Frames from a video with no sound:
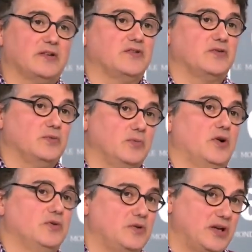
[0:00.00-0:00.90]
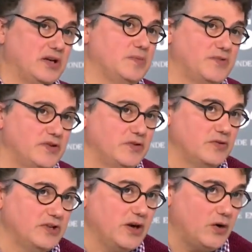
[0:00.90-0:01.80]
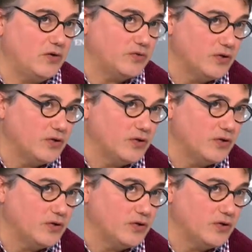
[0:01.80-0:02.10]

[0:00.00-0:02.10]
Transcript: qui sont morts de la grippe saisonnière en